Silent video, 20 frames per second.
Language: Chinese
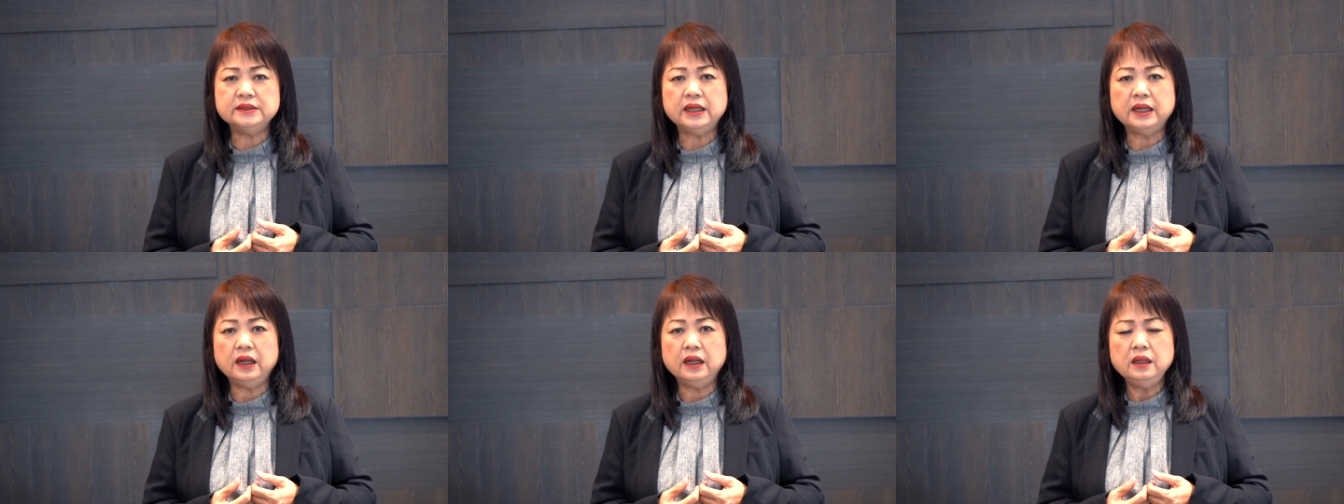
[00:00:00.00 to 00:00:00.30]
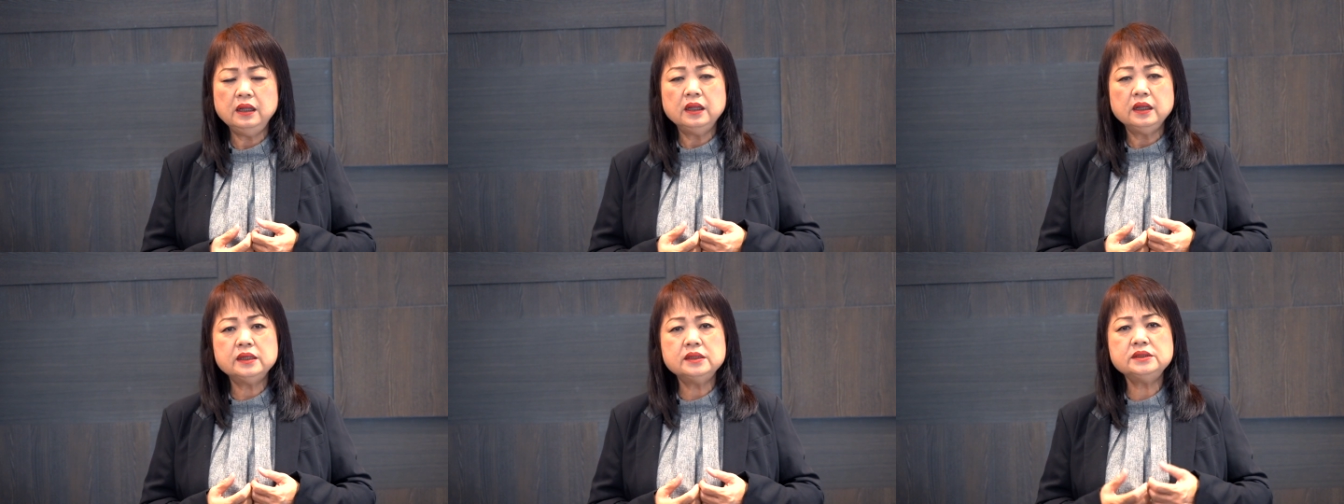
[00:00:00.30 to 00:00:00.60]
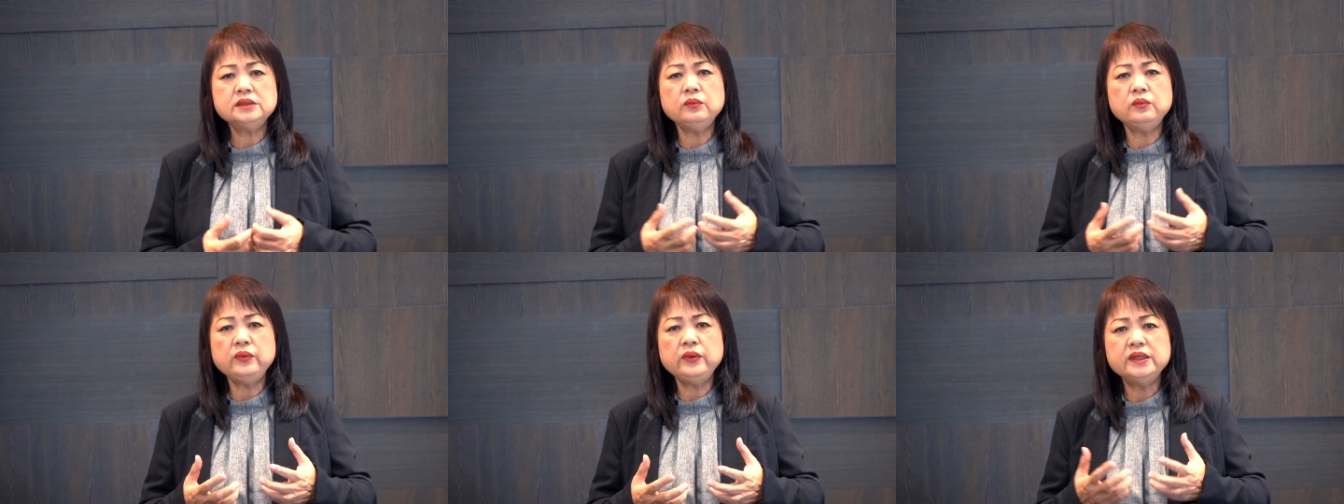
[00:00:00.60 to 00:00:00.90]
的，可
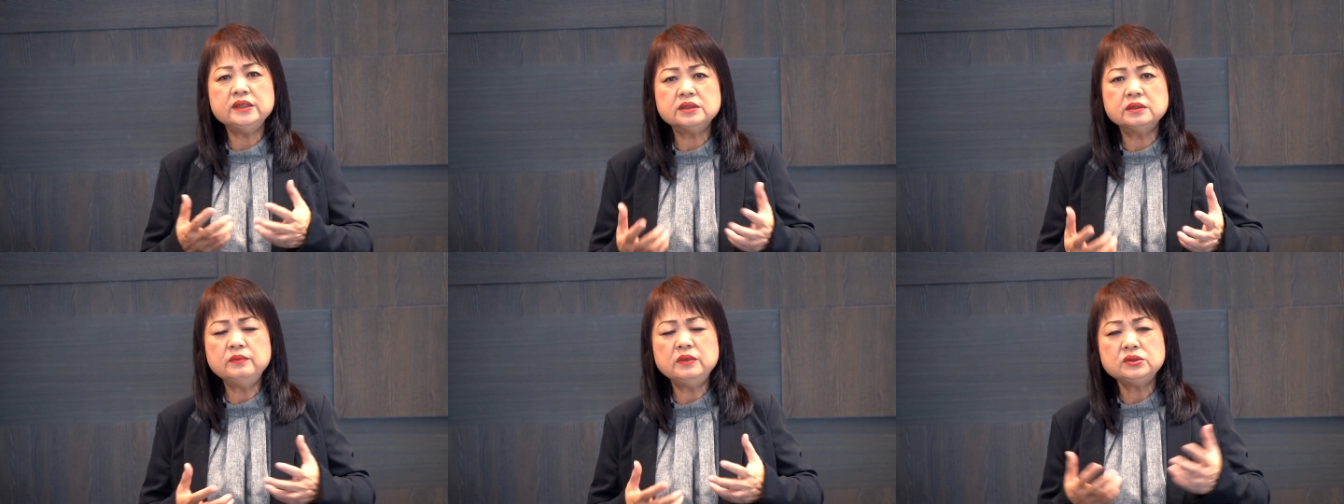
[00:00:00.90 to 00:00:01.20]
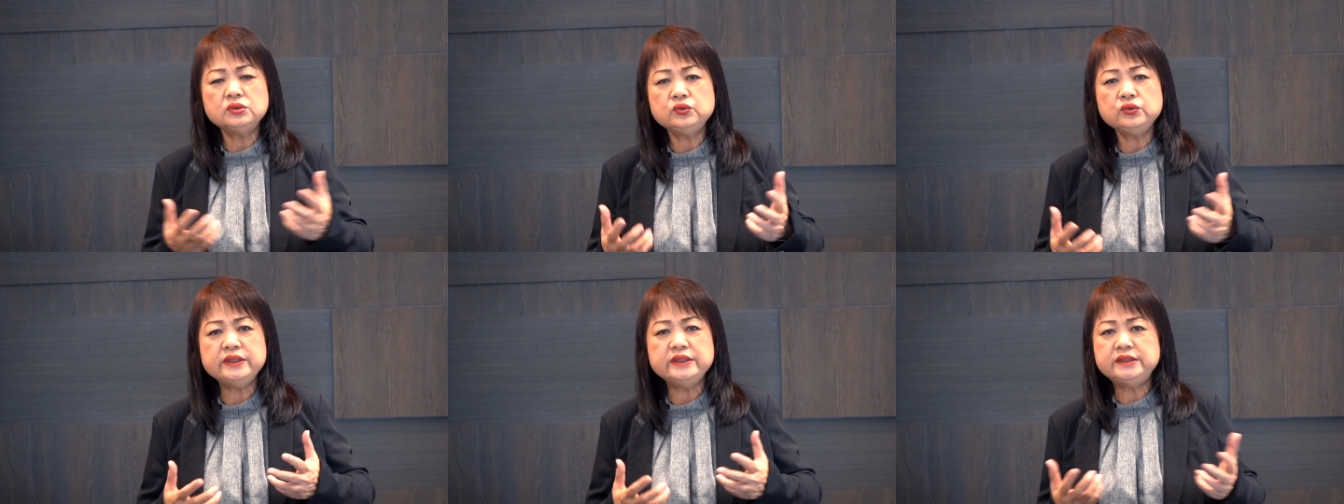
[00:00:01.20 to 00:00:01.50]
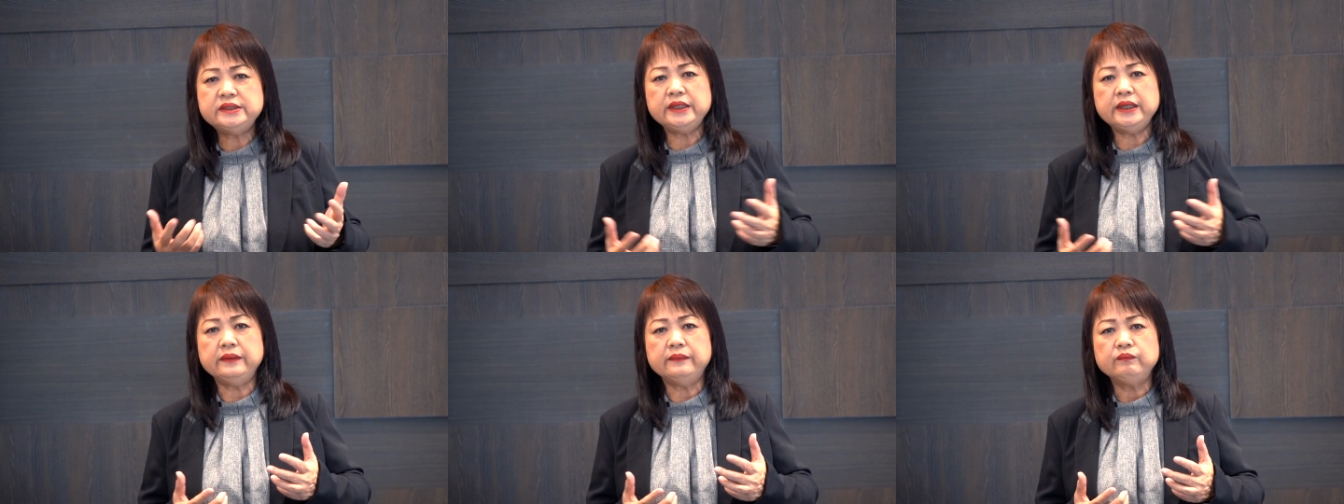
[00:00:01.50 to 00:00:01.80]
是为什么最
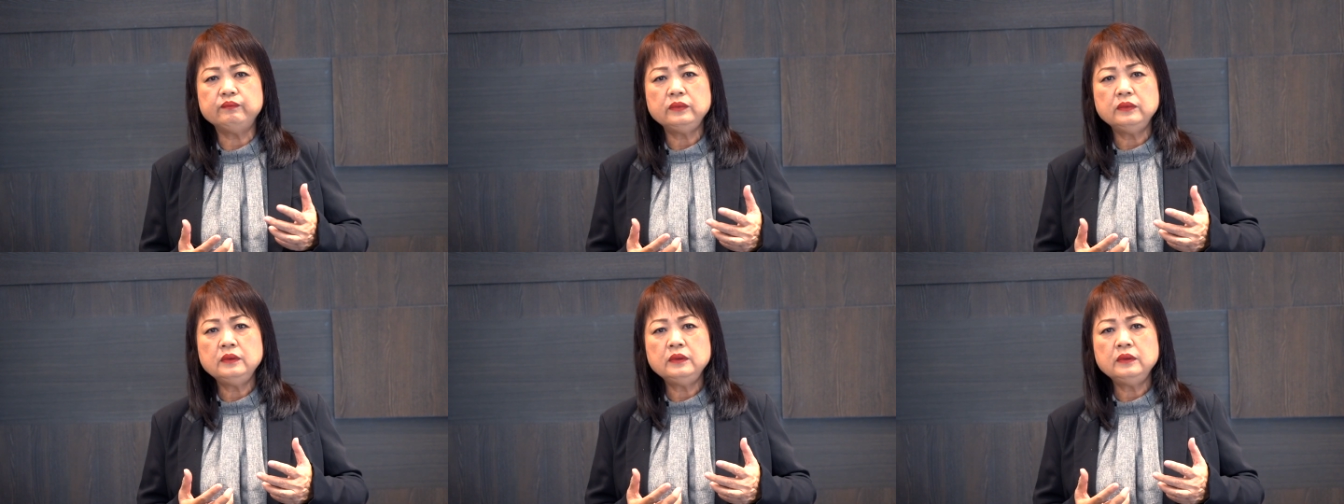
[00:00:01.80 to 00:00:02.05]
近